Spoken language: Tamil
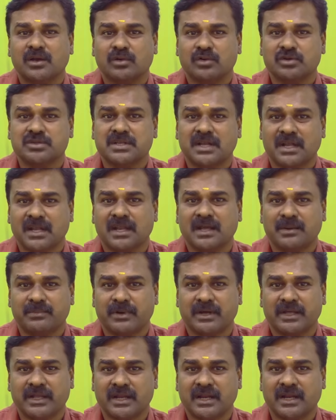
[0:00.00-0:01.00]
கொஞ்ச நாளில்
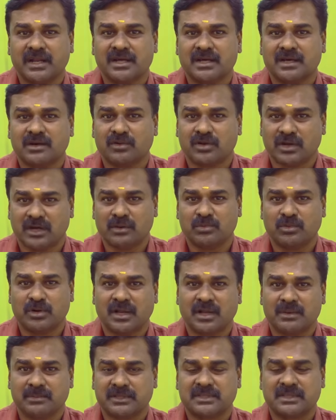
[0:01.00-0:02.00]
அப்போ என்னென்னா ஒரு ரெண்டு
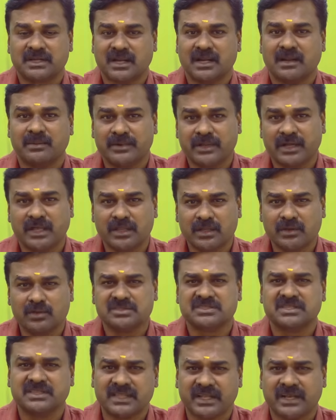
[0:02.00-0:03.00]
மூணு நாள் பத்து நாள் அப்படியே அதே
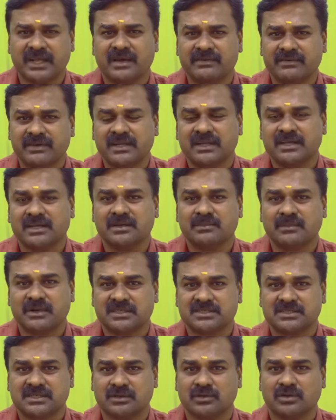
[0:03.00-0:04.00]
சிந்தனையாகவே இருக்குது
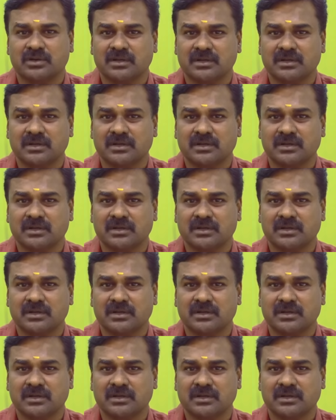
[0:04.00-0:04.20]
மனசுக்கு ஒரு